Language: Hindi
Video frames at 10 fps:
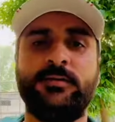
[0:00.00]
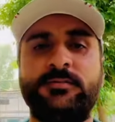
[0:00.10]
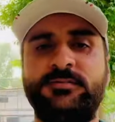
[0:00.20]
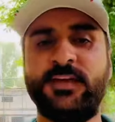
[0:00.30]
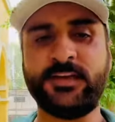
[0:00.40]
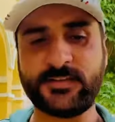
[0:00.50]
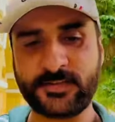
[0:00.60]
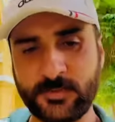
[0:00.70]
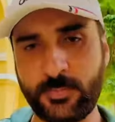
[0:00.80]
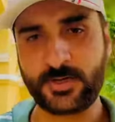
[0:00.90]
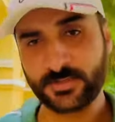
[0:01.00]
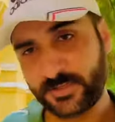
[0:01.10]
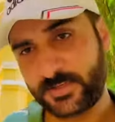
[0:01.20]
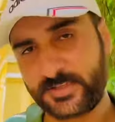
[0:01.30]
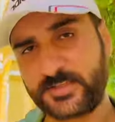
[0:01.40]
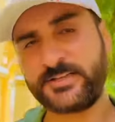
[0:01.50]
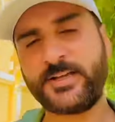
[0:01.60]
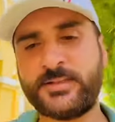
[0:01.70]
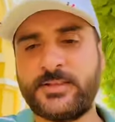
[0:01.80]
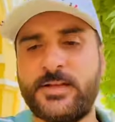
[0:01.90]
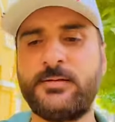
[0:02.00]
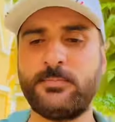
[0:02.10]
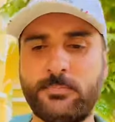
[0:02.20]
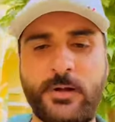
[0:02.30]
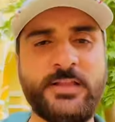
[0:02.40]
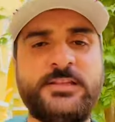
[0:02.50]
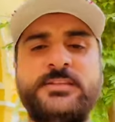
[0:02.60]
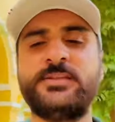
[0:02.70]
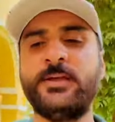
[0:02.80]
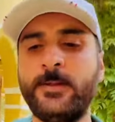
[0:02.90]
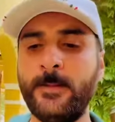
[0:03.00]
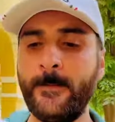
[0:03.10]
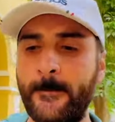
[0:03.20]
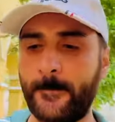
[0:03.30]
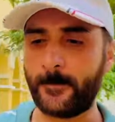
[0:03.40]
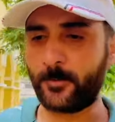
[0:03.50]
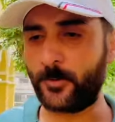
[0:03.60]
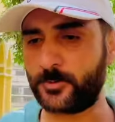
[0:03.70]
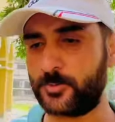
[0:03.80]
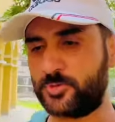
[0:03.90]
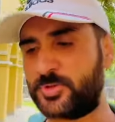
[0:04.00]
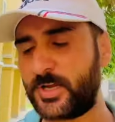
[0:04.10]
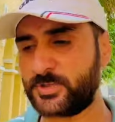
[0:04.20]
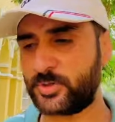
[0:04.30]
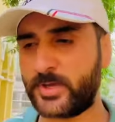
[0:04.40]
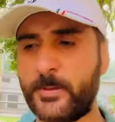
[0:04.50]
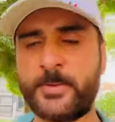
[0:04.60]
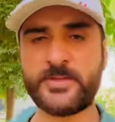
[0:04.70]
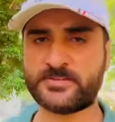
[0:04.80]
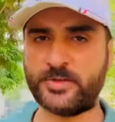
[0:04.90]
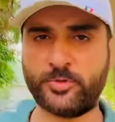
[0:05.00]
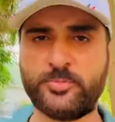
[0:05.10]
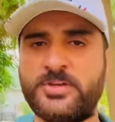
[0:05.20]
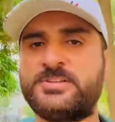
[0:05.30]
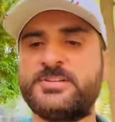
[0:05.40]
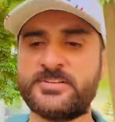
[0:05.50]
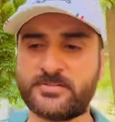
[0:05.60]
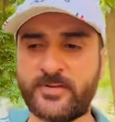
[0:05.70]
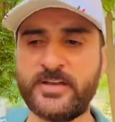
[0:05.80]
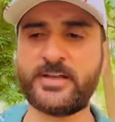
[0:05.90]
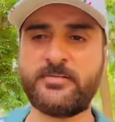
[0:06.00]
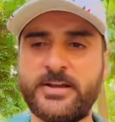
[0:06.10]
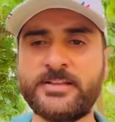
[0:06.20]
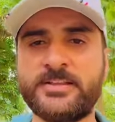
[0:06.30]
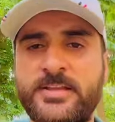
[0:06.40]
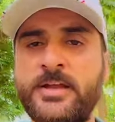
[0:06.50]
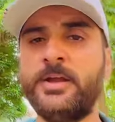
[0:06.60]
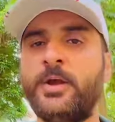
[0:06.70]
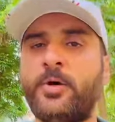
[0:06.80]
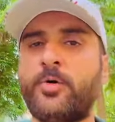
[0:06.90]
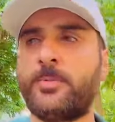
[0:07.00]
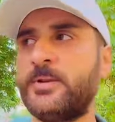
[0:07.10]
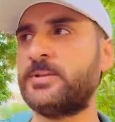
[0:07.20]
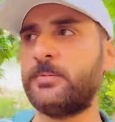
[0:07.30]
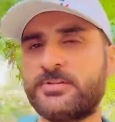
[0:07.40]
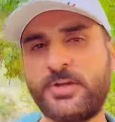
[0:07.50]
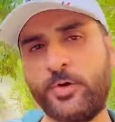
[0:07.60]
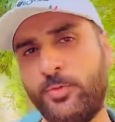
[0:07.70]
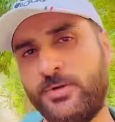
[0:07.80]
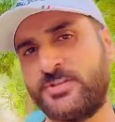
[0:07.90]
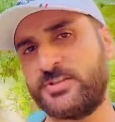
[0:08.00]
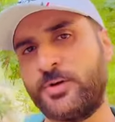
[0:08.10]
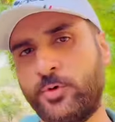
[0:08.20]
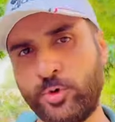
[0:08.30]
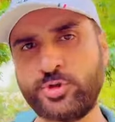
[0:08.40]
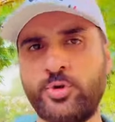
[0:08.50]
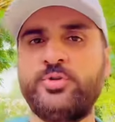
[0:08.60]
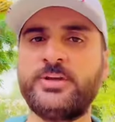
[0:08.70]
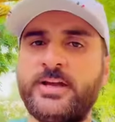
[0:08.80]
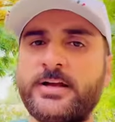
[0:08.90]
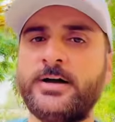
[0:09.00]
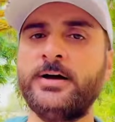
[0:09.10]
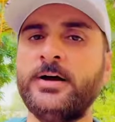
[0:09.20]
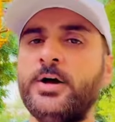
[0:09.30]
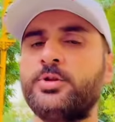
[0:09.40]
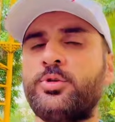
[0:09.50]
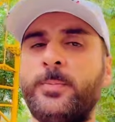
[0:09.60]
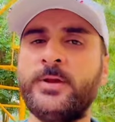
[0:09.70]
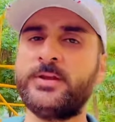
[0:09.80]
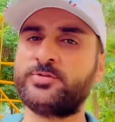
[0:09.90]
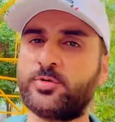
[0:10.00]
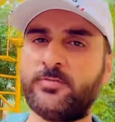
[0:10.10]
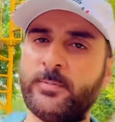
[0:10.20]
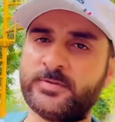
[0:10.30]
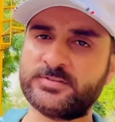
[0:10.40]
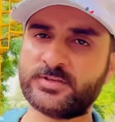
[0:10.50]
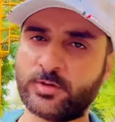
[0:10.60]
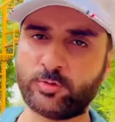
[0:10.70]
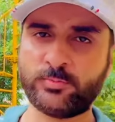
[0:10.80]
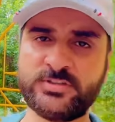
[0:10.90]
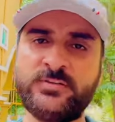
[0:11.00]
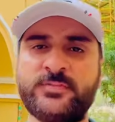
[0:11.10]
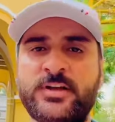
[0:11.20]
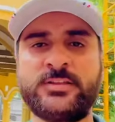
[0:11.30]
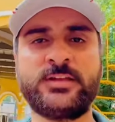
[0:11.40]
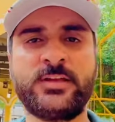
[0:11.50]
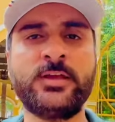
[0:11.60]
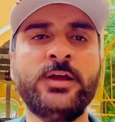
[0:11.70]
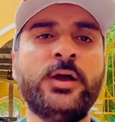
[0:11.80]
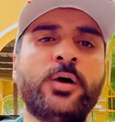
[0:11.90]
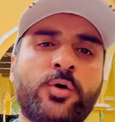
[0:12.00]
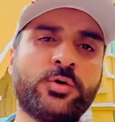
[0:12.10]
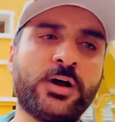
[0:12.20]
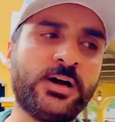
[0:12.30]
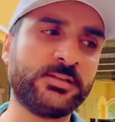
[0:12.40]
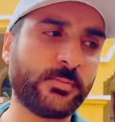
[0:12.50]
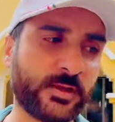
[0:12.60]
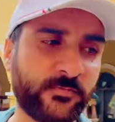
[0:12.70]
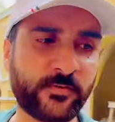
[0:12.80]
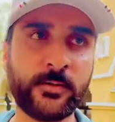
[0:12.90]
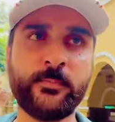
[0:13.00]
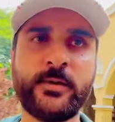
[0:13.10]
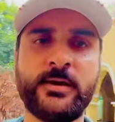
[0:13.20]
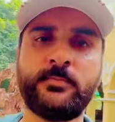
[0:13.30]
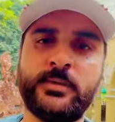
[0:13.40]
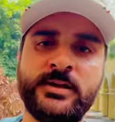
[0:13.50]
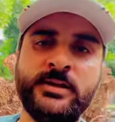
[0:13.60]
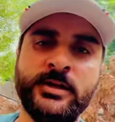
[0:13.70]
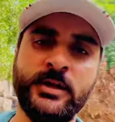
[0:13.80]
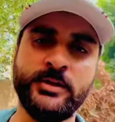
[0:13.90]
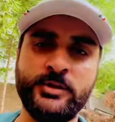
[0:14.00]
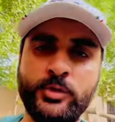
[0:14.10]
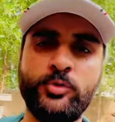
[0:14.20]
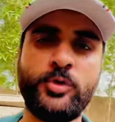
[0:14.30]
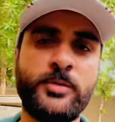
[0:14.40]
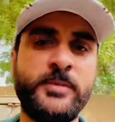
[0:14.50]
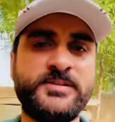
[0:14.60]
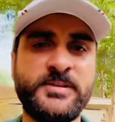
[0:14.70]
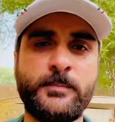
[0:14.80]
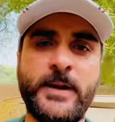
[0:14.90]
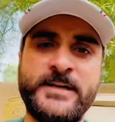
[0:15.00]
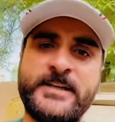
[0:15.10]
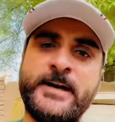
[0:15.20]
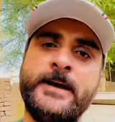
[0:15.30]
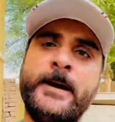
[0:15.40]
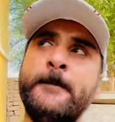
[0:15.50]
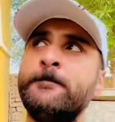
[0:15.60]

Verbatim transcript: चैन के साथ बांध के दरख्त के साथ बांध देते हैं और दूसरा जो है फिर इसके रूम की अच्छे से सफाई करवा देते हैं और फिर जब इसका रूम अच्छे से खुश्क हो जाएगा तो फिर इसको वापस इसके रूम में शिफ्ट कर देंगे और आज हमारे फार्म पे एक बड़ी न्यू और अमेजिंग पैट आया है